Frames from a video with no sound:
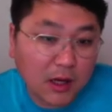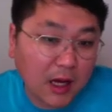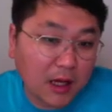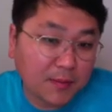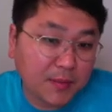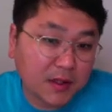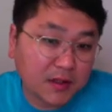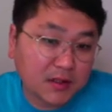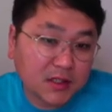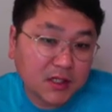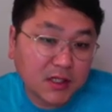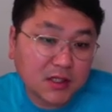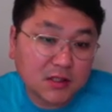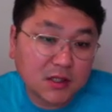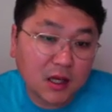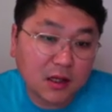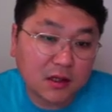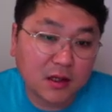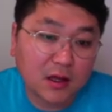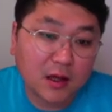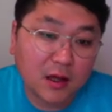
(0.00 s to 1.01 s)
아이패드
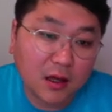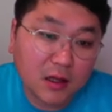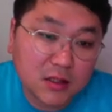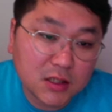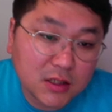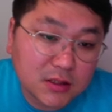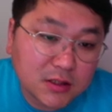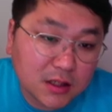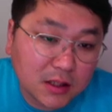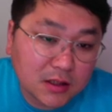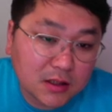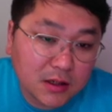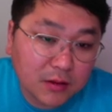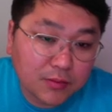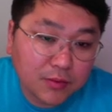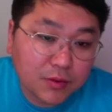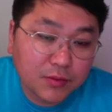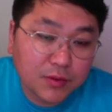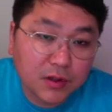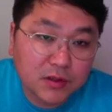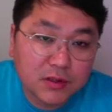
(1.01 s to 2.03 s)
7세대
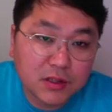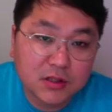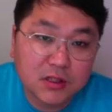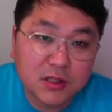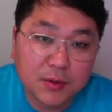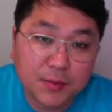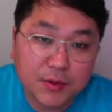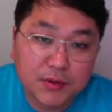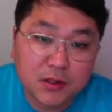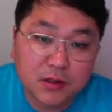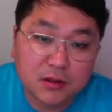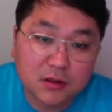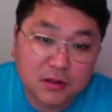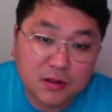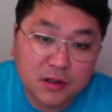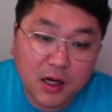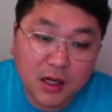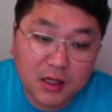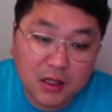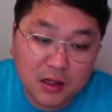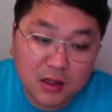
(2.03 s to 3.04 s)
제품 현재 7%
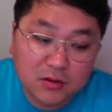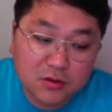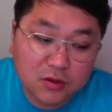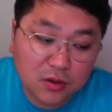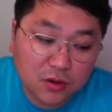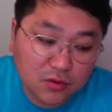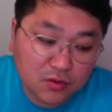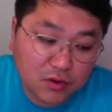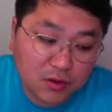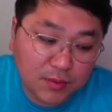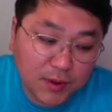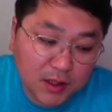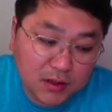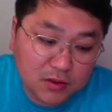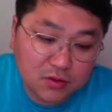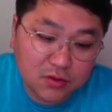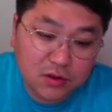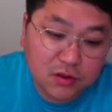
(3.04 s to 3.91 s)
할인해서 구입하실 수